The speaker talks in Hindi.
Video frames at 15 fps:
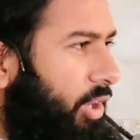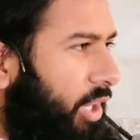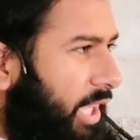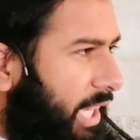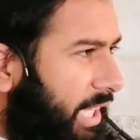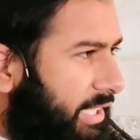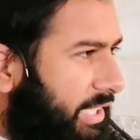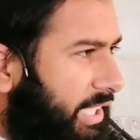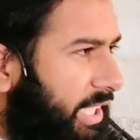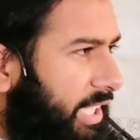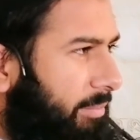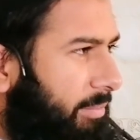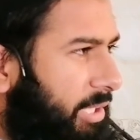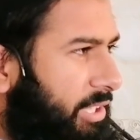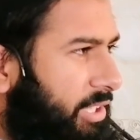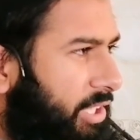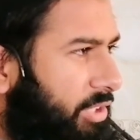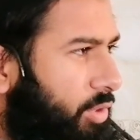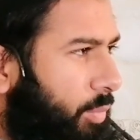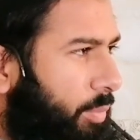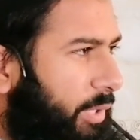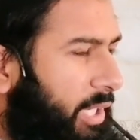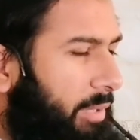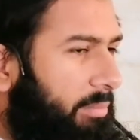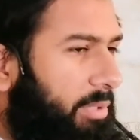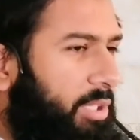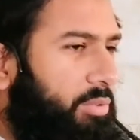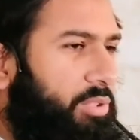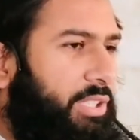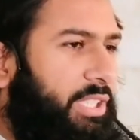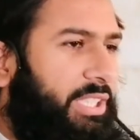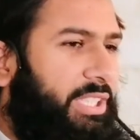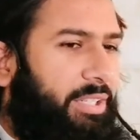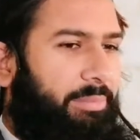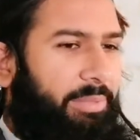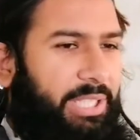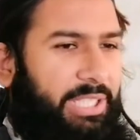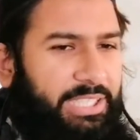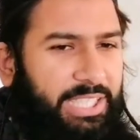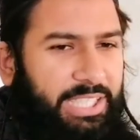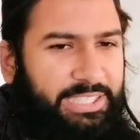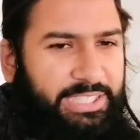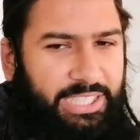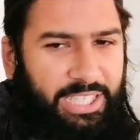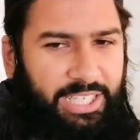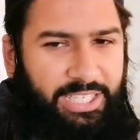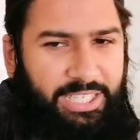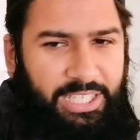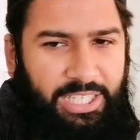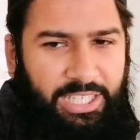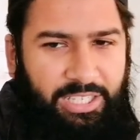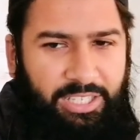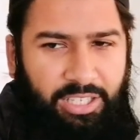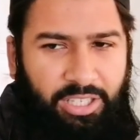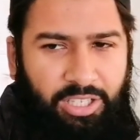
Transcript: औलाद की नेमत दी तो फिर हमने उसकी तरबियत कैसे करनी है